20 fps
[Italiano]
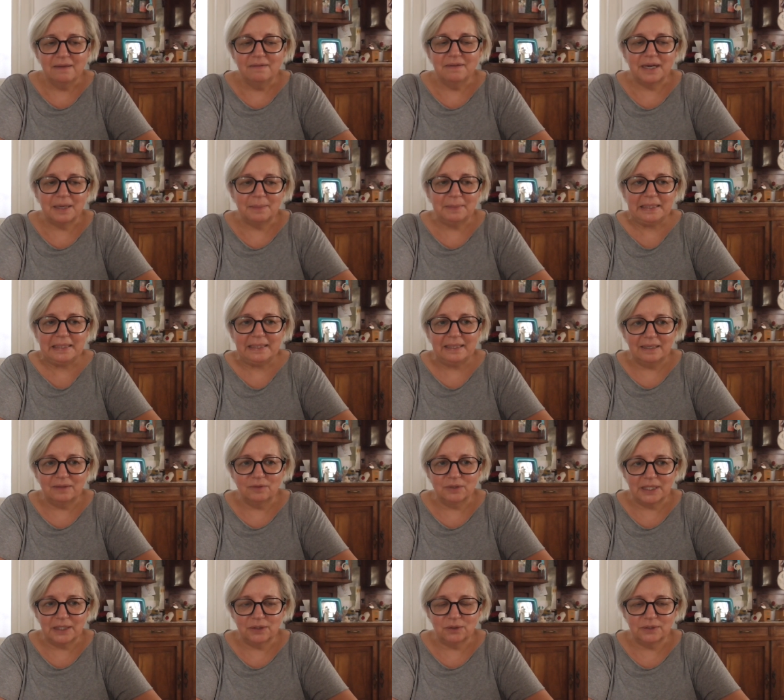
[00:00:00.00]
veramente
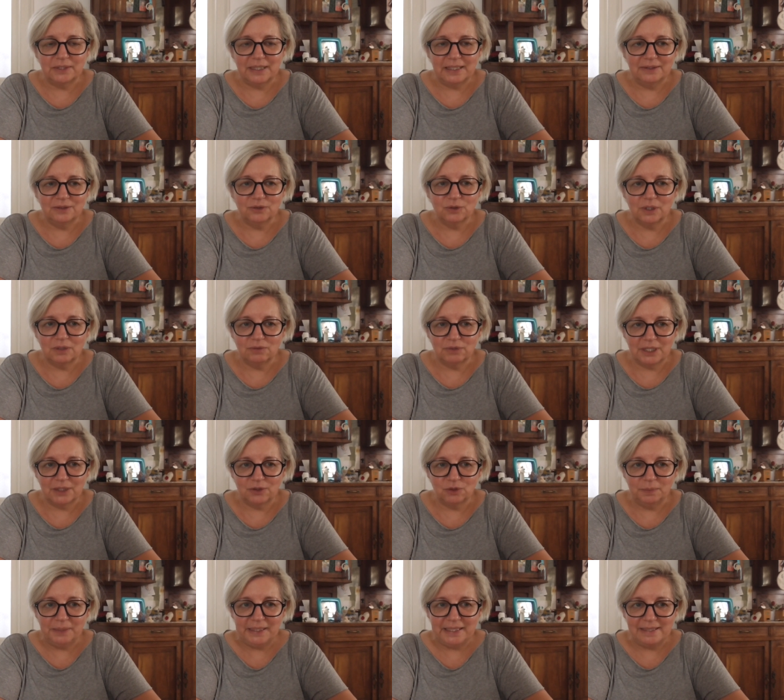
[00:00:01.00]
lavorato tanto,
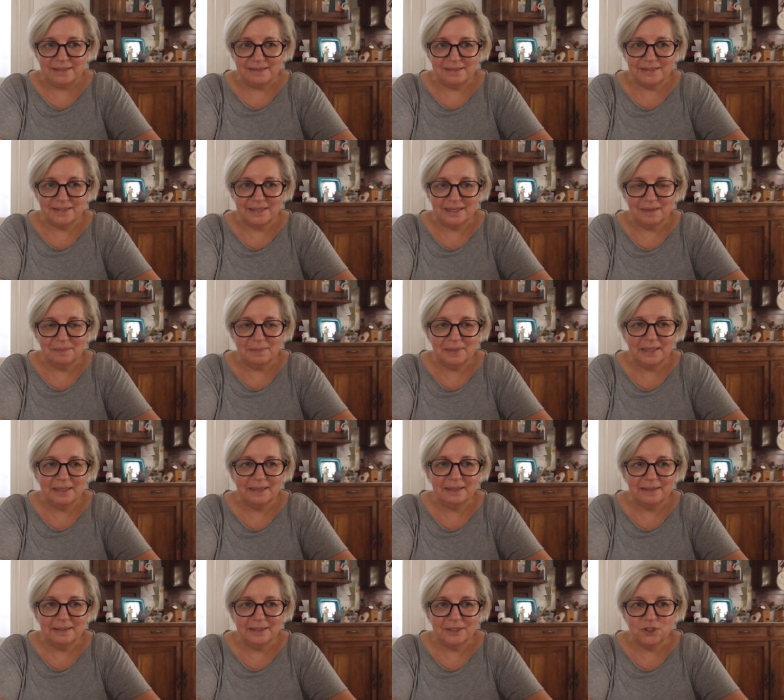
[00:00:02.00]
lavorato bene
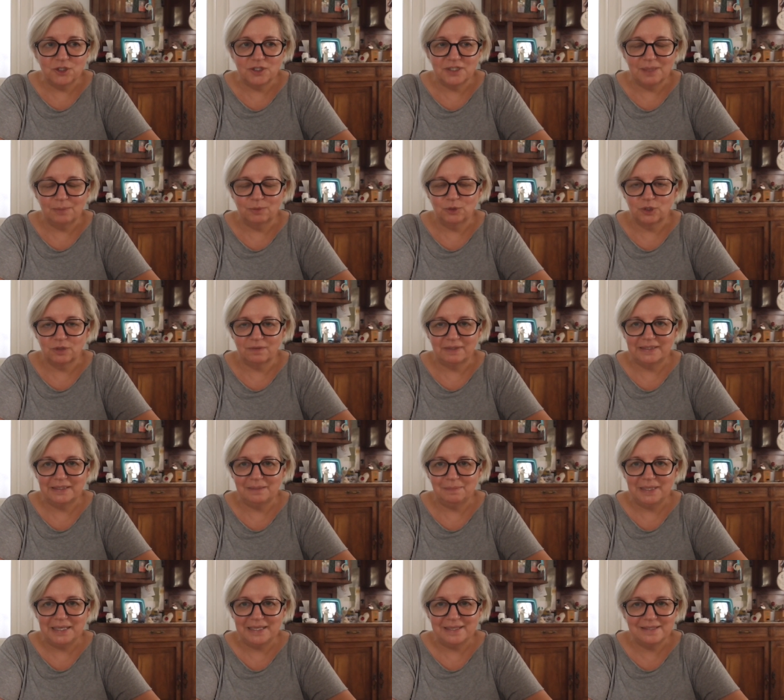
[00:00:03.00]
insieme, eh, ci siamo
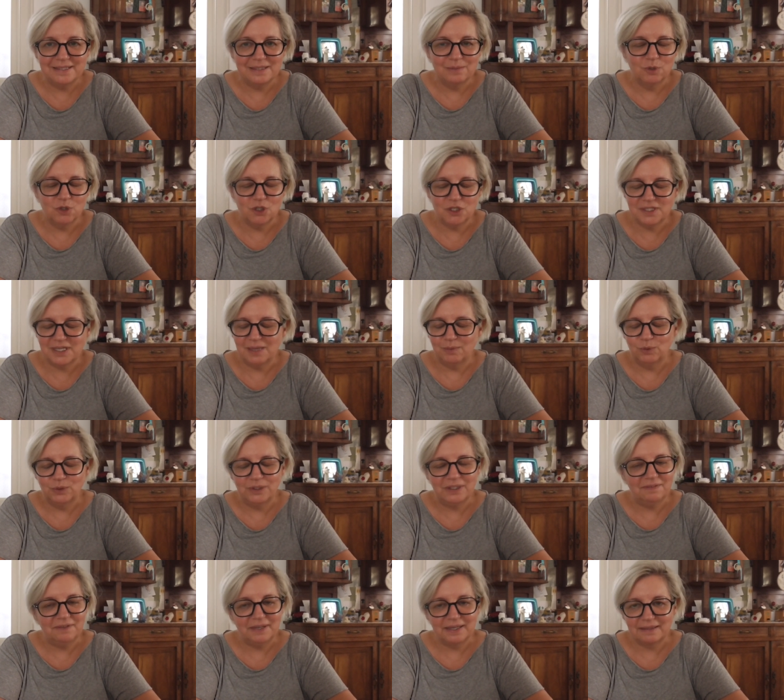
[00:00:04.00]
trovati benissimo, ci siamo
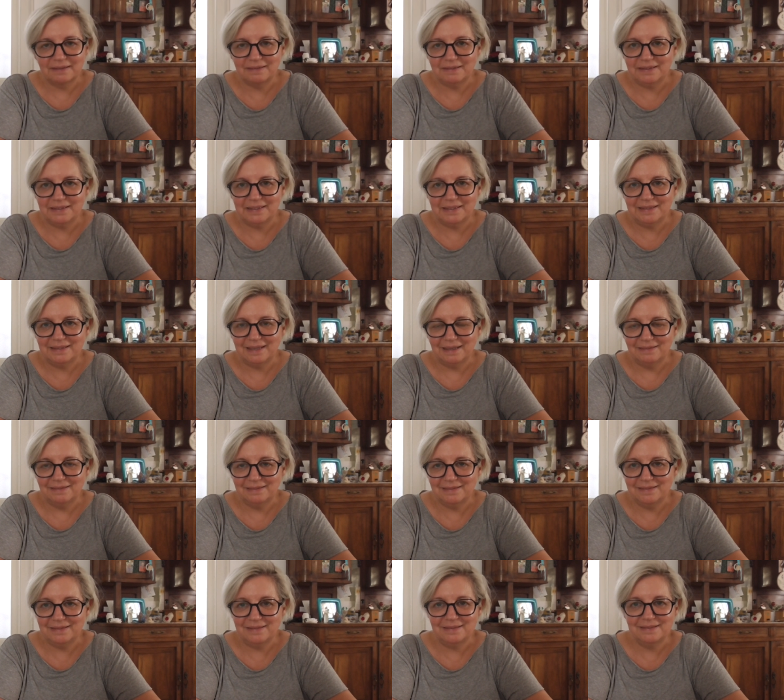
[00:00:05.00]
divertiti
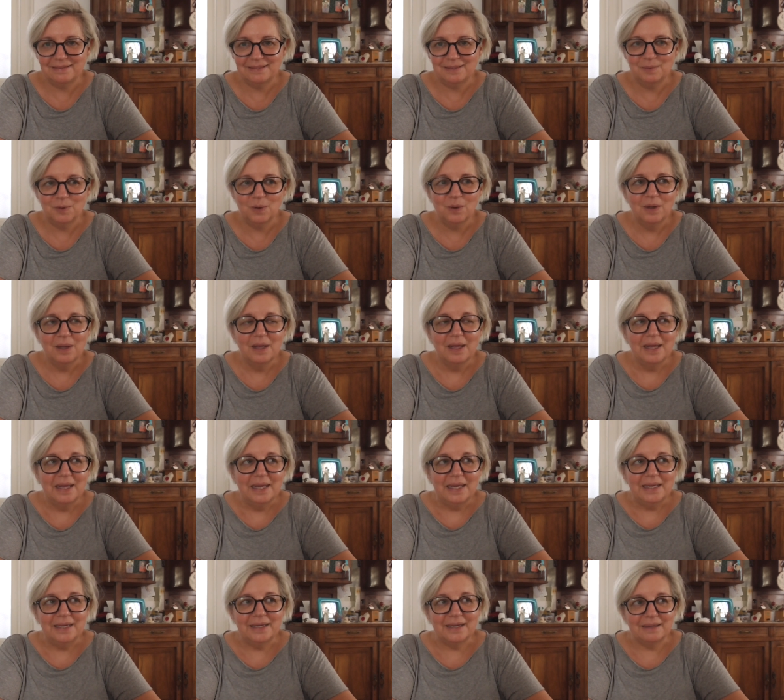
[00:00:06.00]
tantissimo,
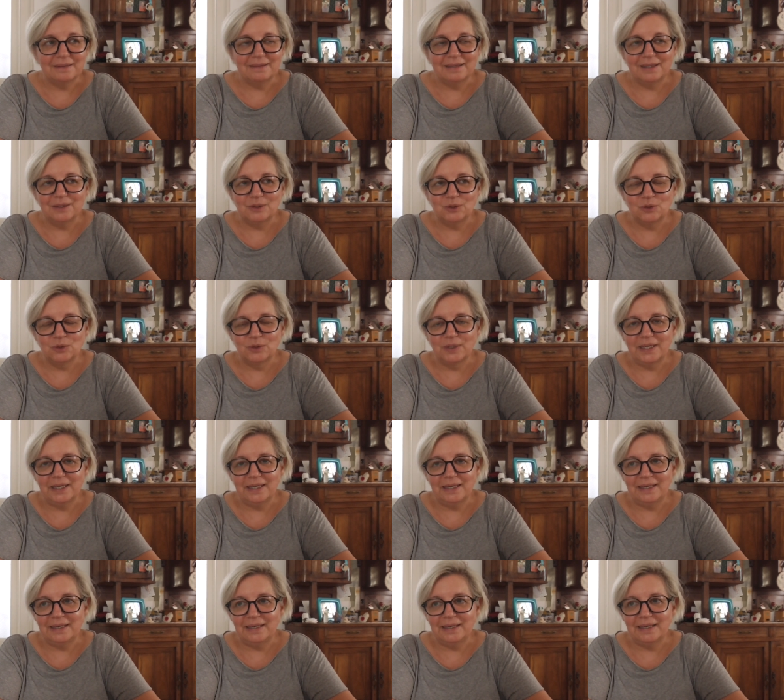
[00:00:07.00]
era tanto
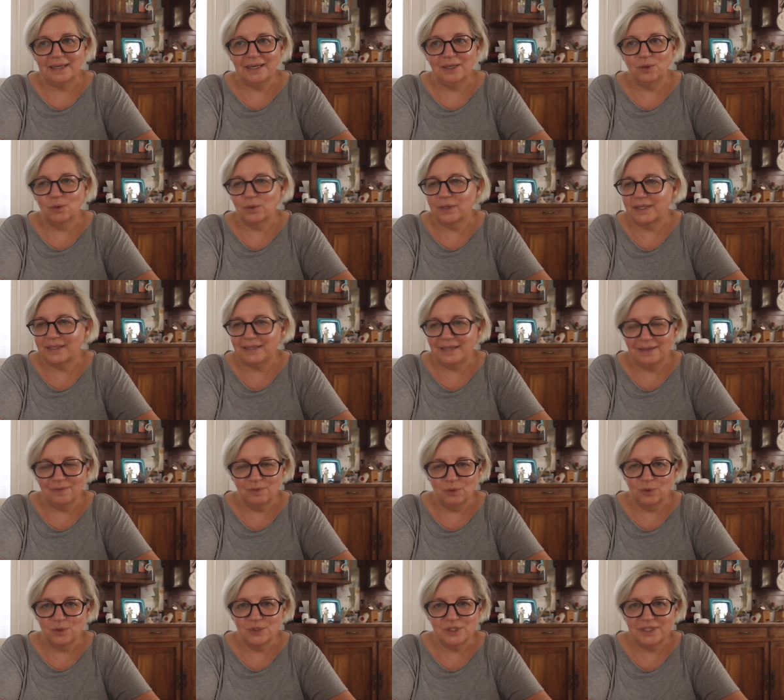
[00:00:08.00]
che, che non
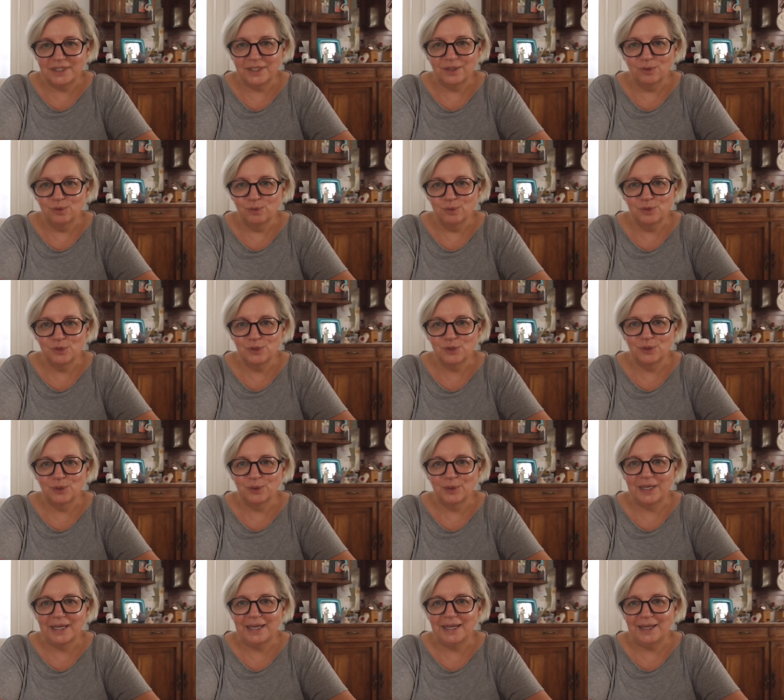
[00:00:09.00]
ridevo così di
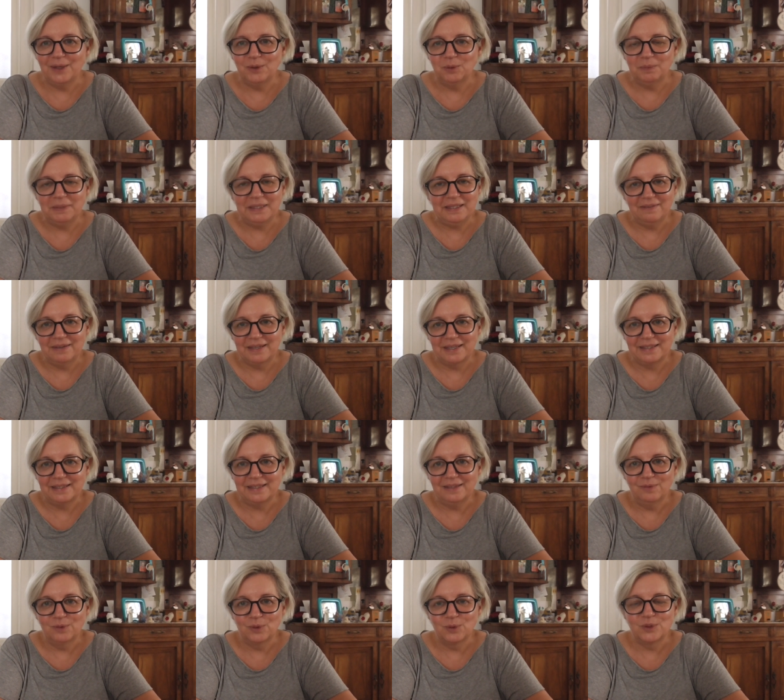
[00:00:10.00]
gusto, che non mi
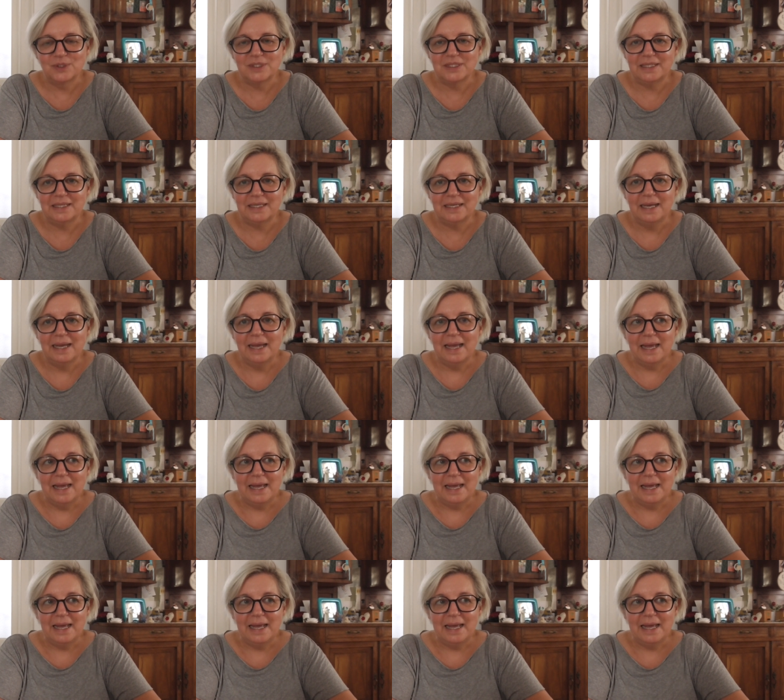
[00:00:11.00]
divertivo così